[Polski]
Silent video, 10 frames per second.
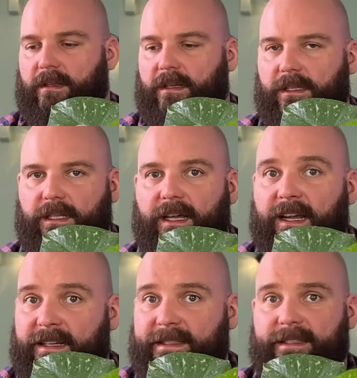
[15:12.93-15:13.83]
I
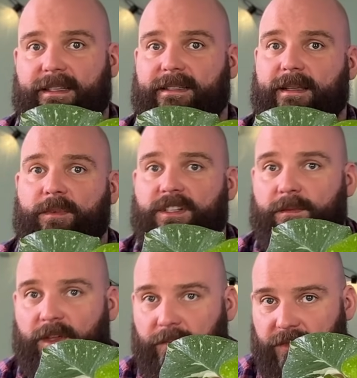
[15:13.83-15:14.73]
teraz nie
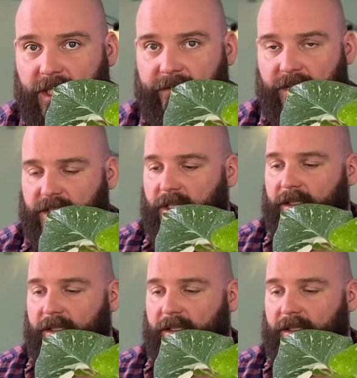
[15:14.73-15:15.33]
zamierzam jej podlewać,